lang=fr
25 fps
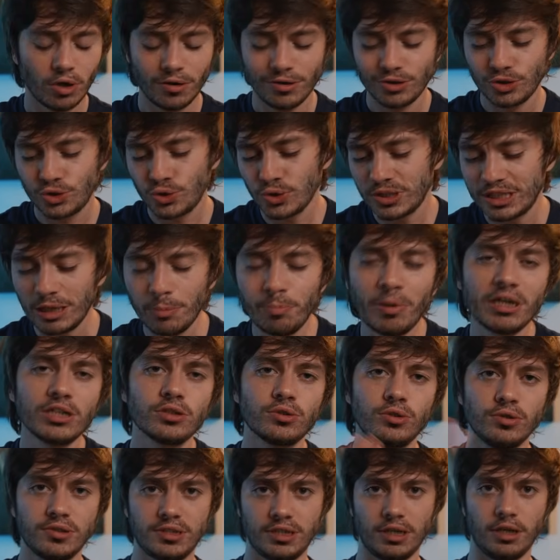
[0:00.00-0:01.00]
je ne sais pas ce
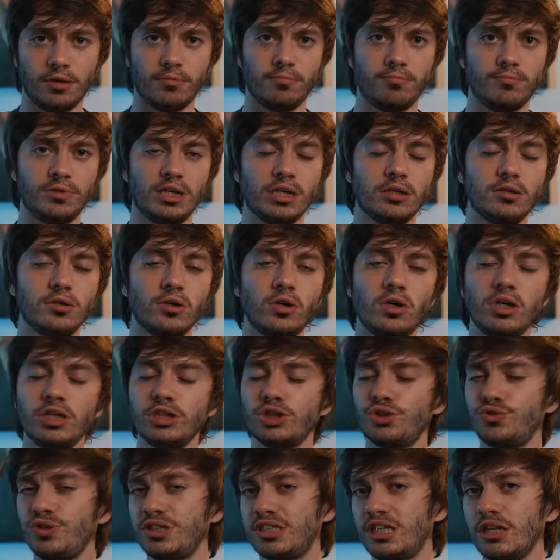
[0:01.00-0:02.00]
que c'est, d'accord
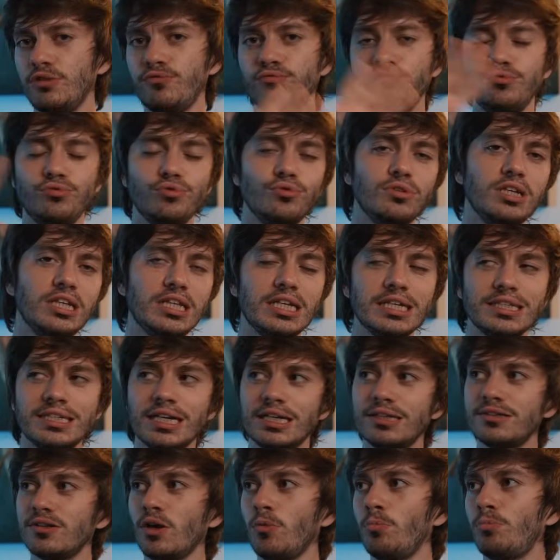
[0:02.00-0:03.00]
Je vais essayer de vous donner des
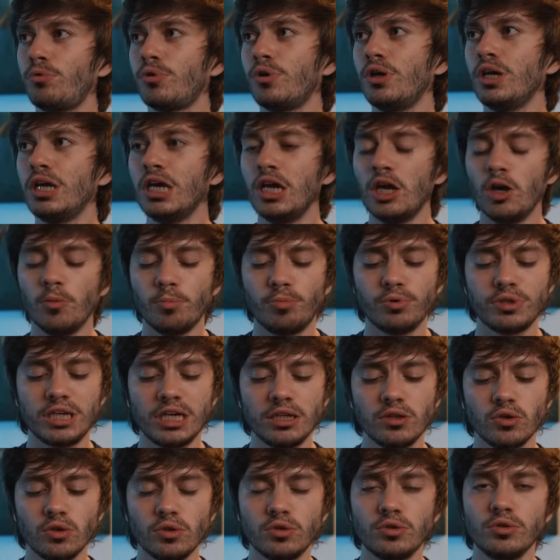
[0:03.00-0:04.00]
exemples.
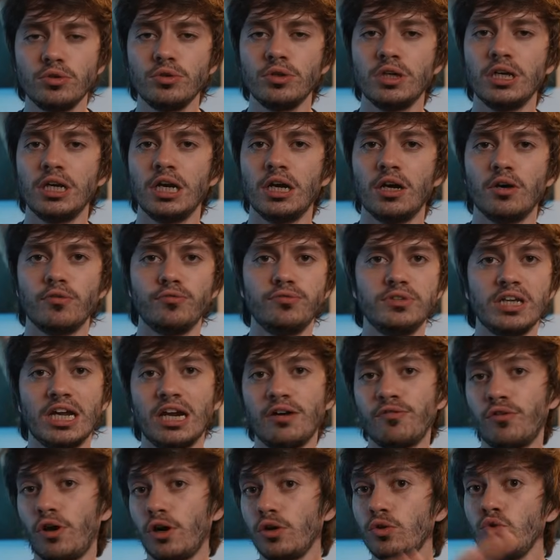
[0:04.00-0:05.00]
Peut-être que vous allez
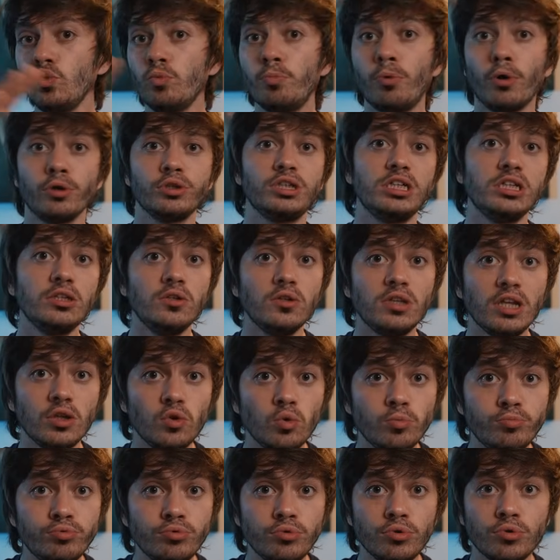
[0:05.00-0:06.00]
avoir une opportunité
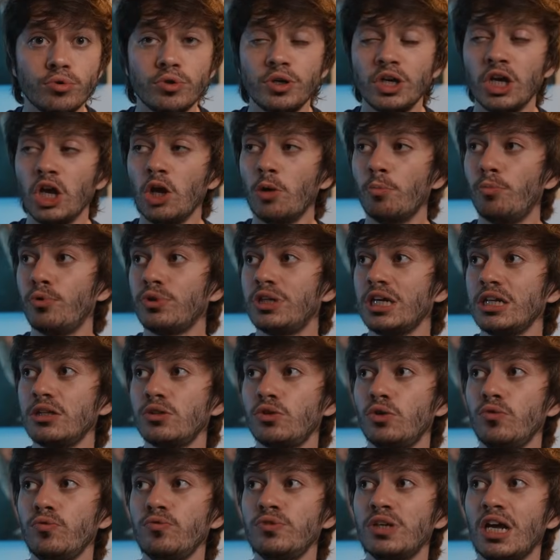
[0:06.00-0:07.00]
de boulot, peut-être
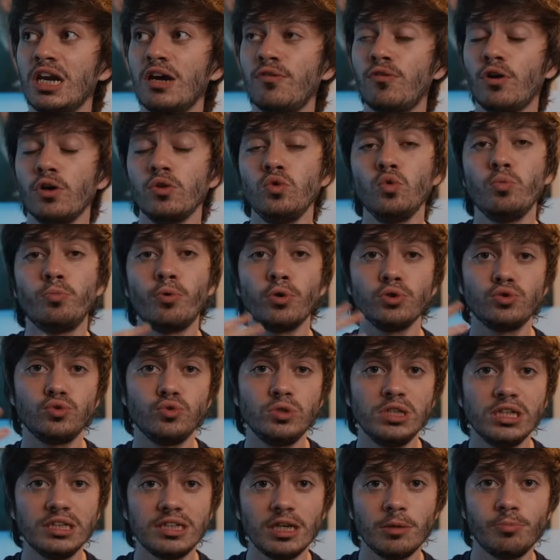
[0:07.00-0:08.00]
que vous allez avoir une
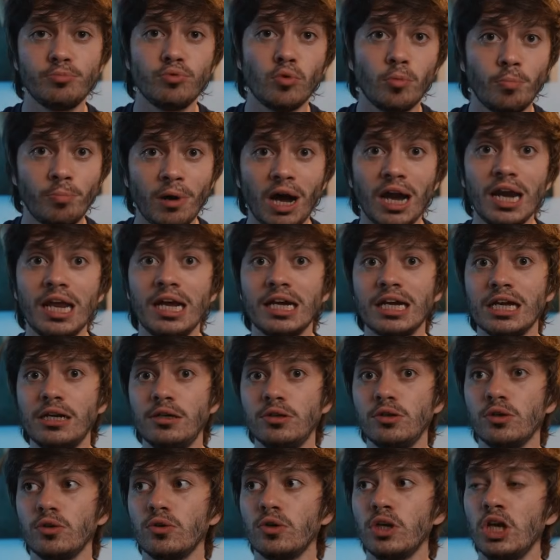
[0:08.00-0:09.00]
opportunité pour parler à
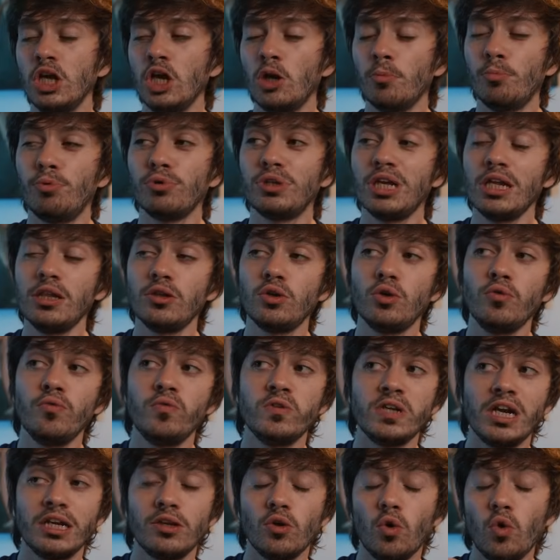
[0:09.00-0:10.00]
quelqu'un, peut-être que vous
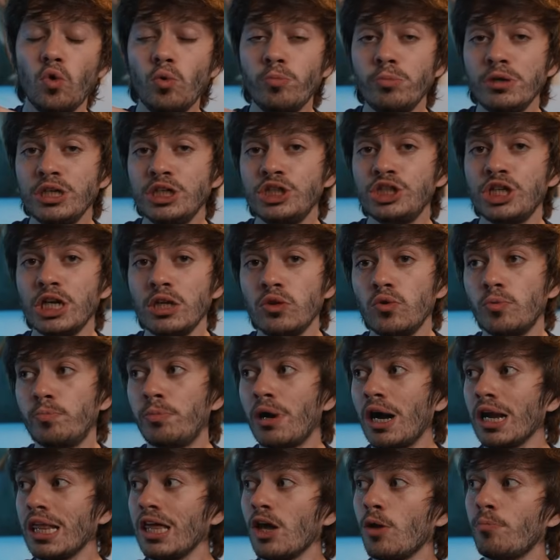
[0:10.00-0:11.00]
allez être obligé de
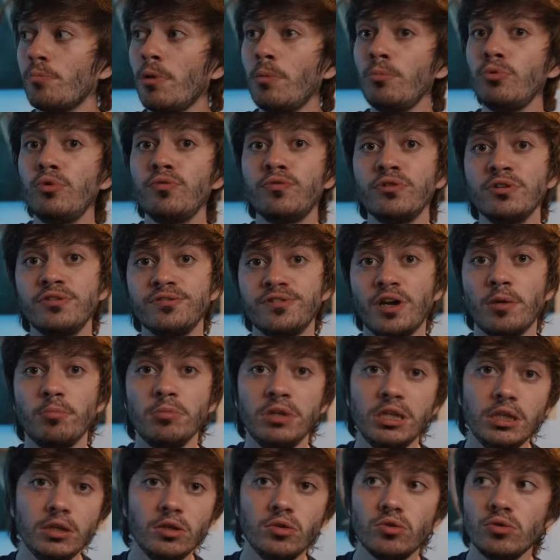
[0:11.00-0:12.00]
parler à un membre de votre
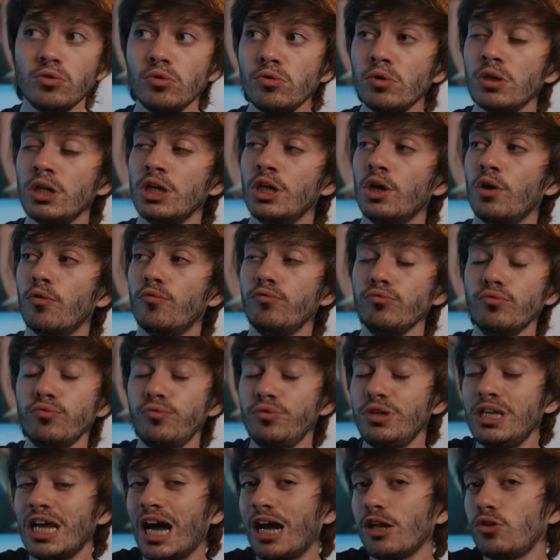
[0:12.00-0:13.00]
famille que vous ne
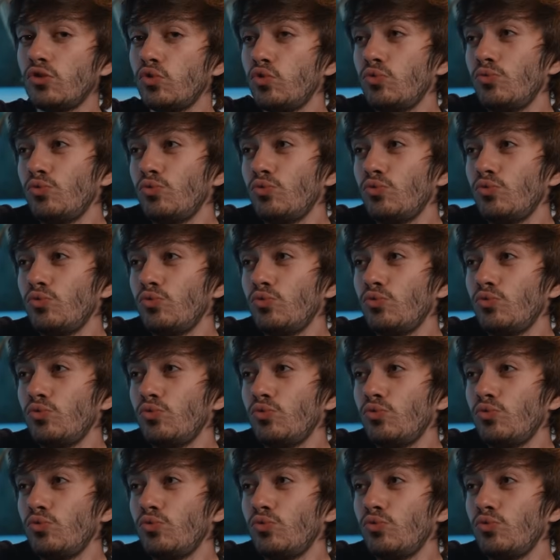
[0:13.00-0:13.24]
vouliez à